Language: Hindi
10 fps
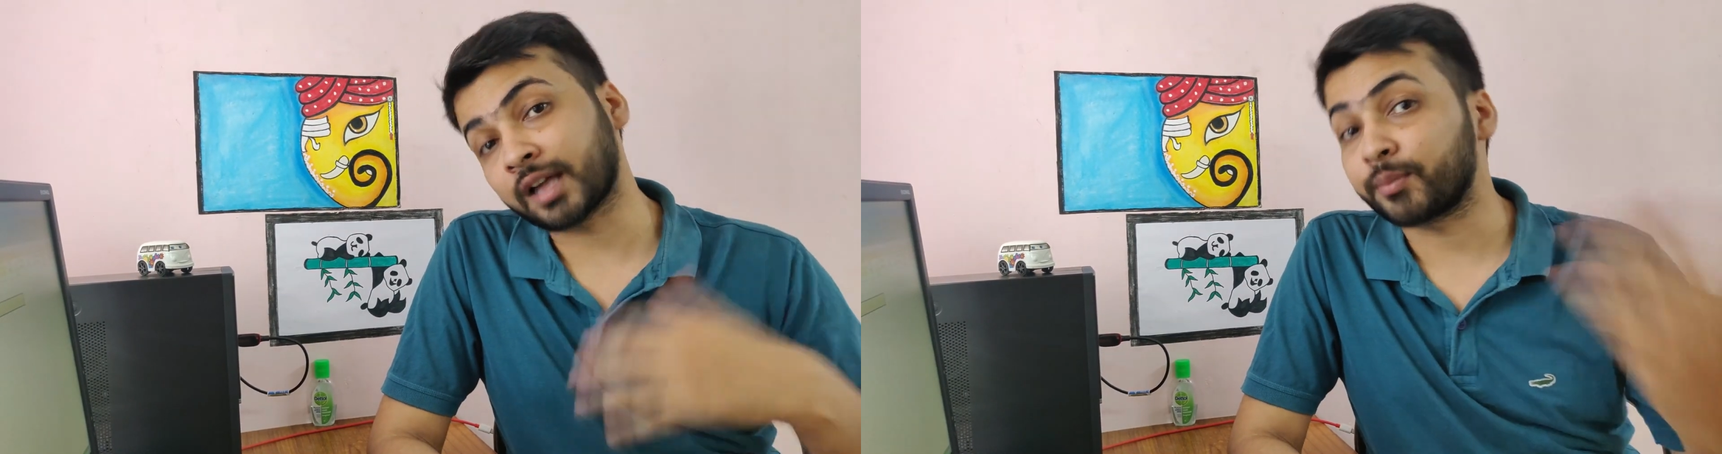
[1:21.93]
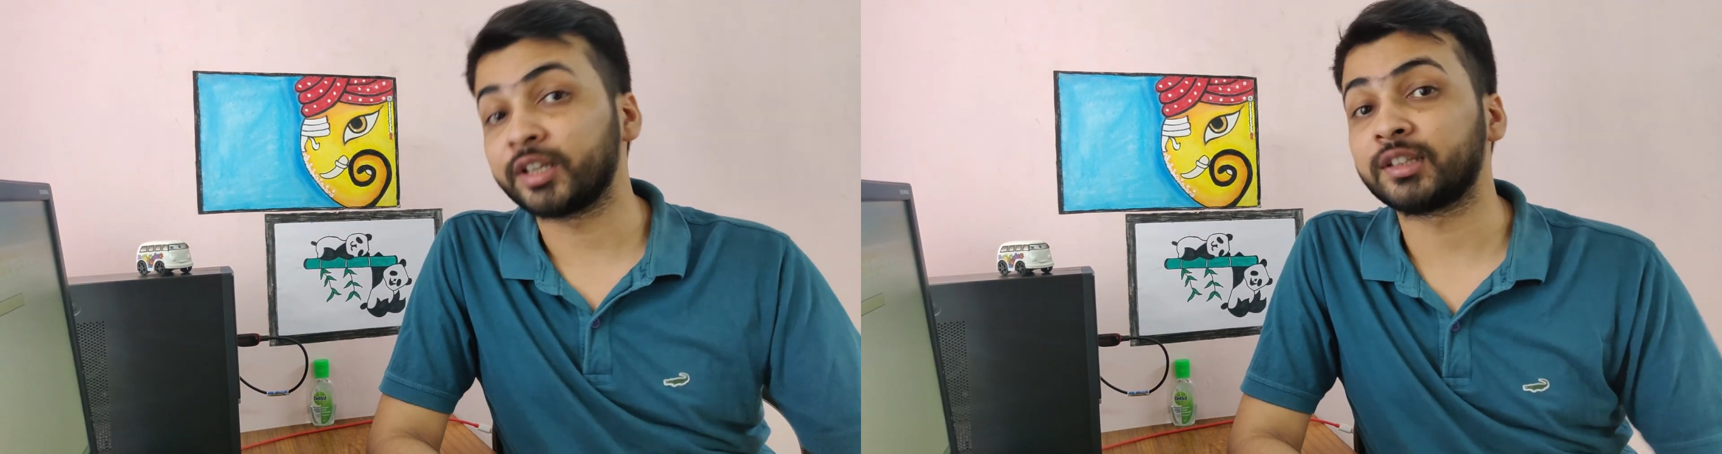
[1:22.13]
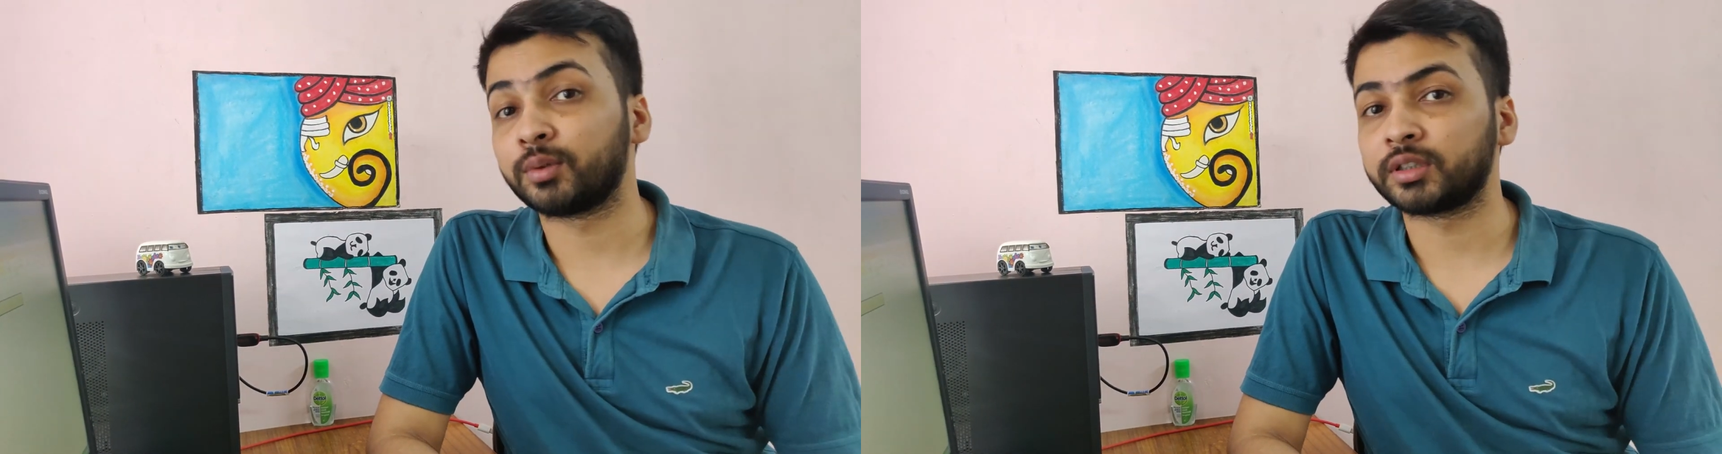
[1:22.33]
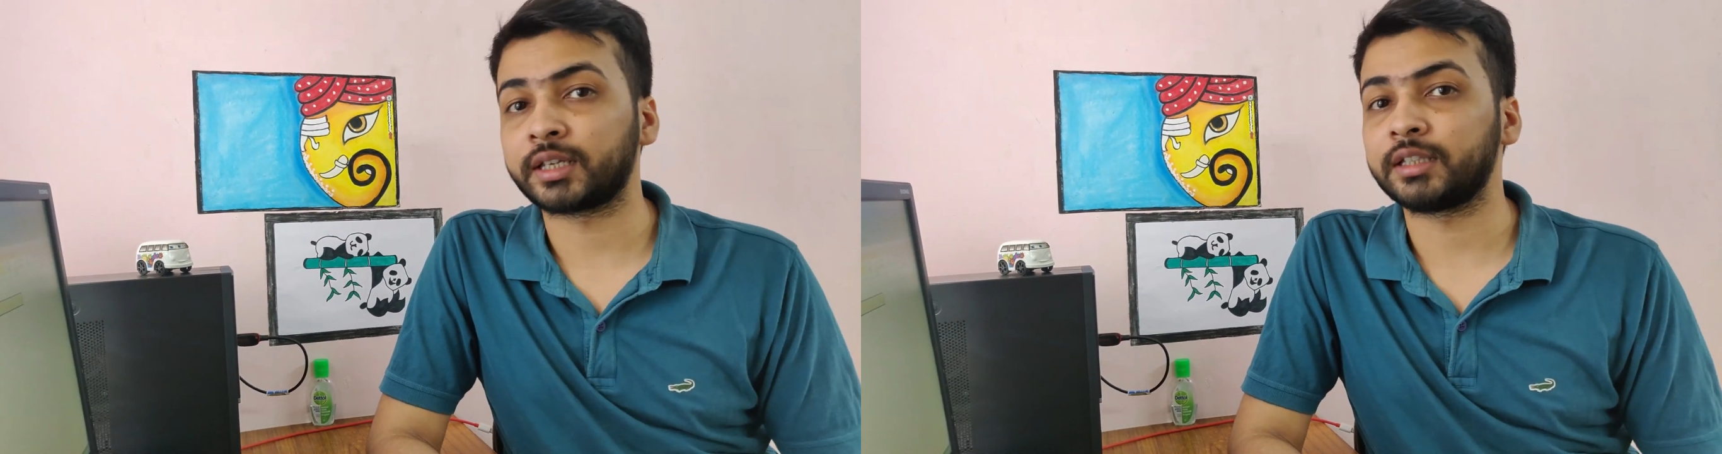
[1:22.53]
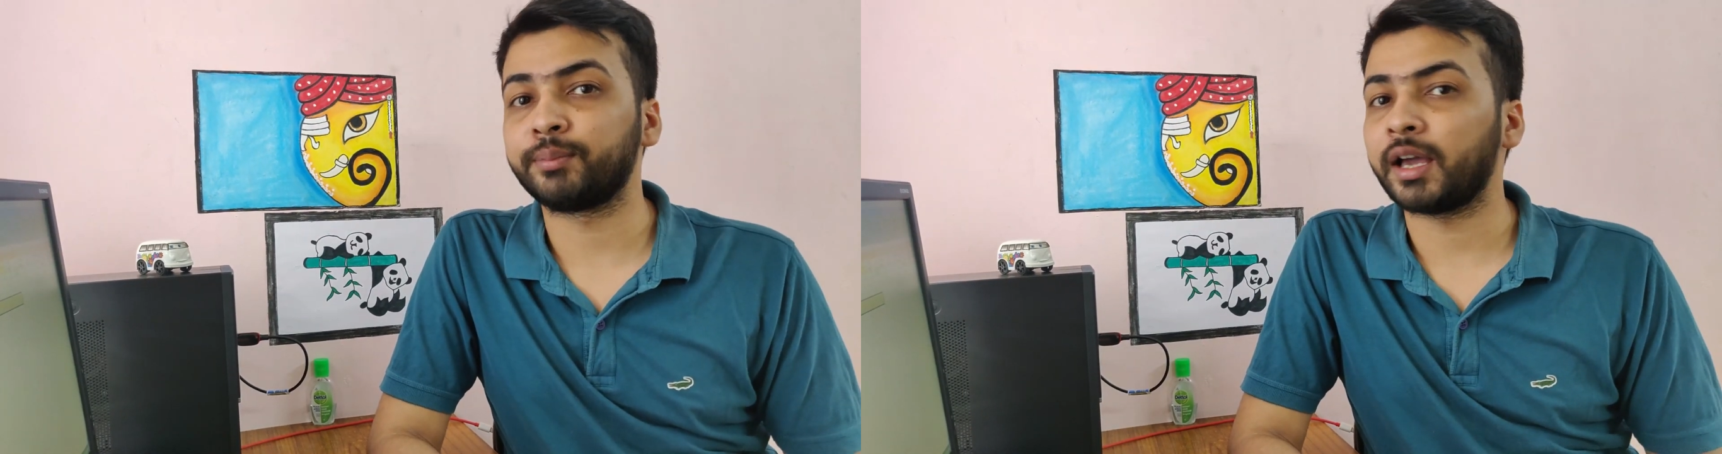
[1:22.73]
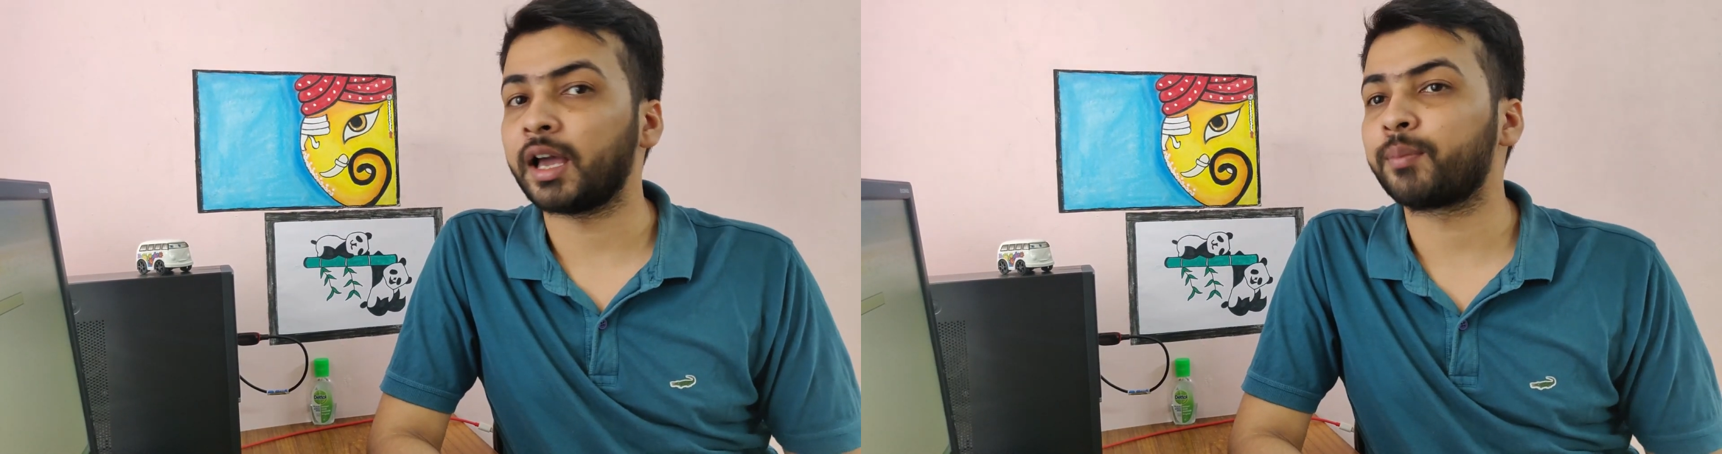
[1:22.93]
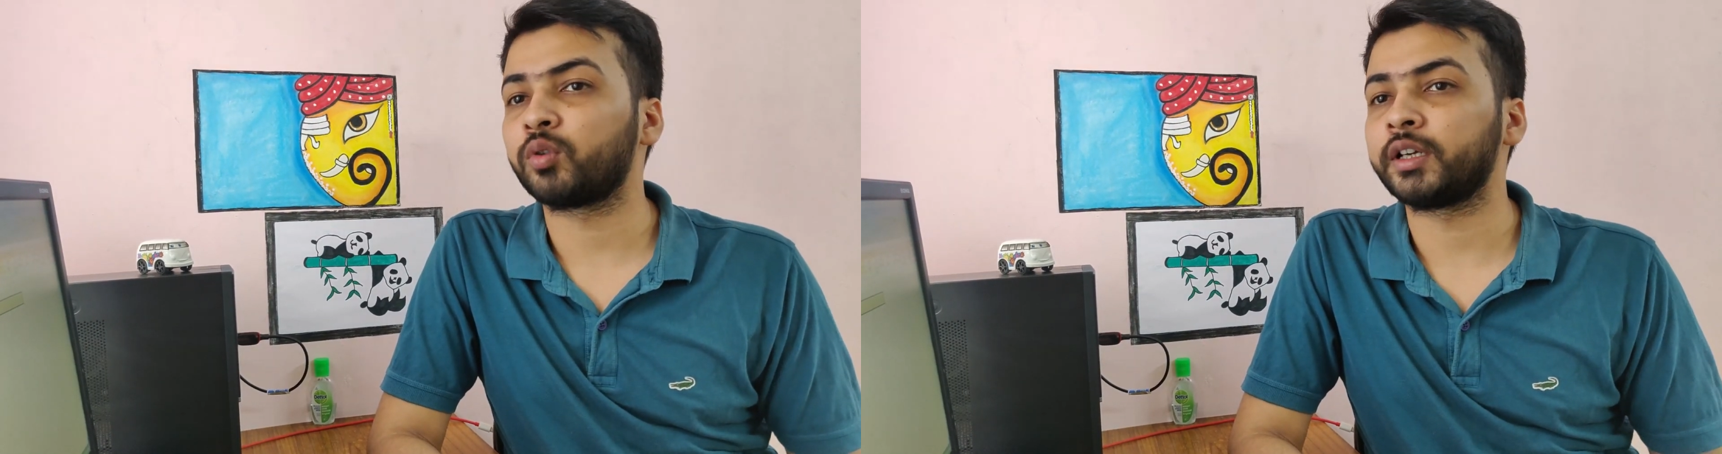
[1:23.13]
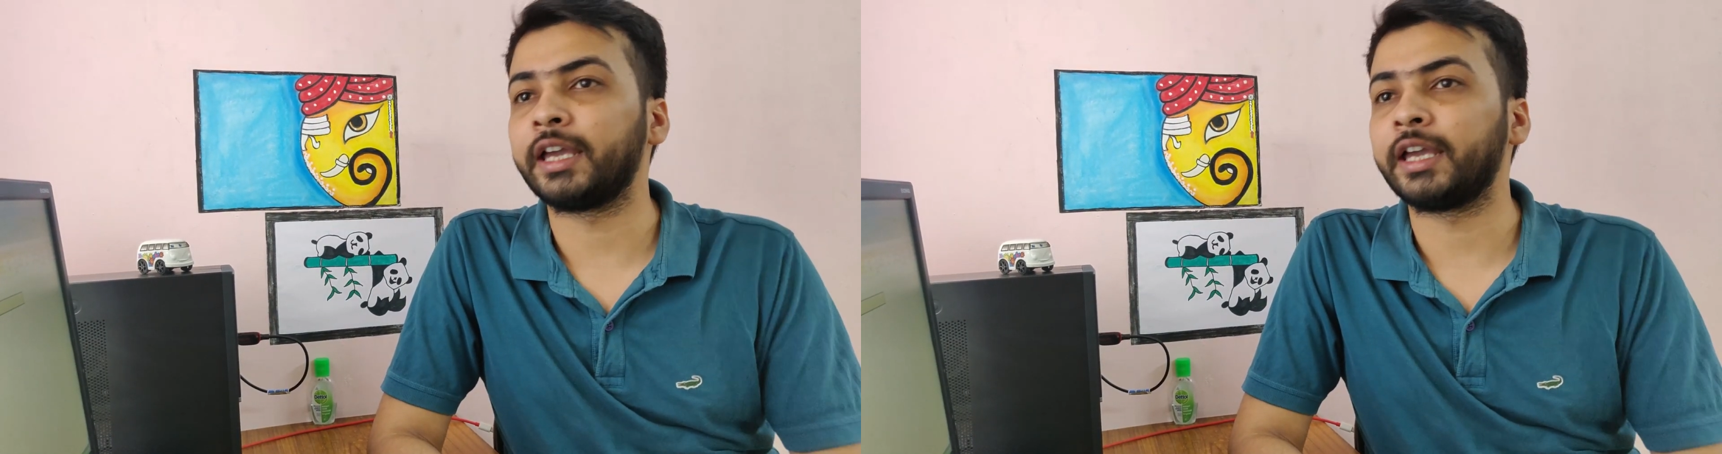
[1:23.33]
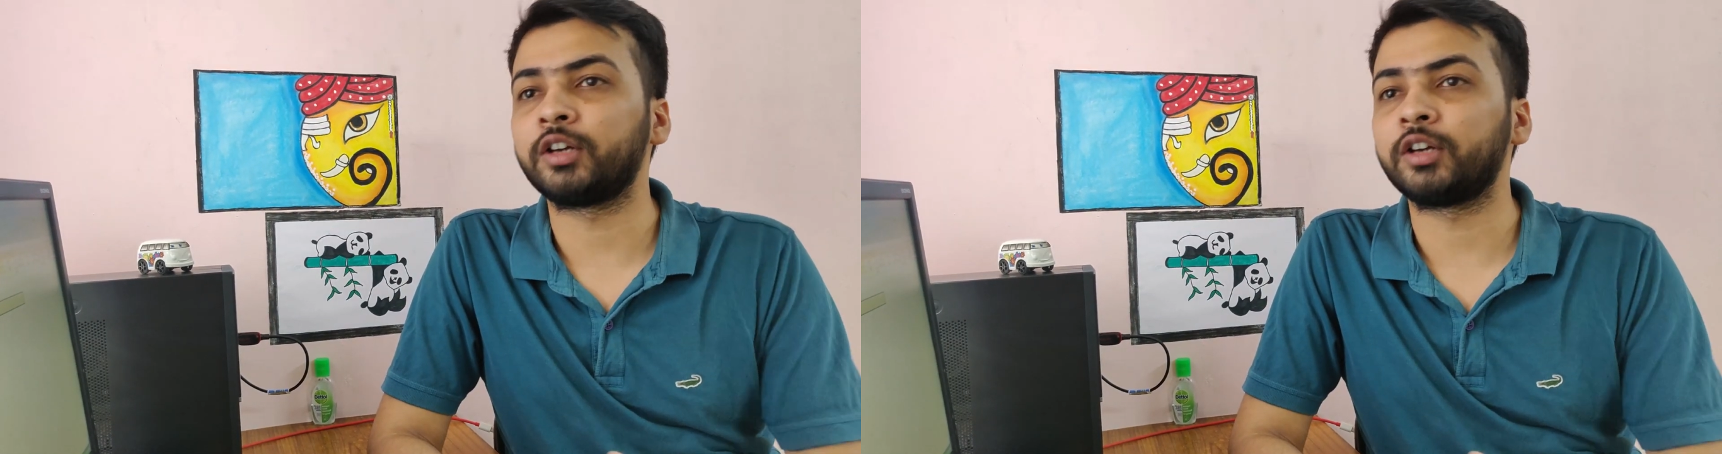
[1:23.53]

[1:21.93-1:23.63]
सामने से बोलता है कि मैं आपको एक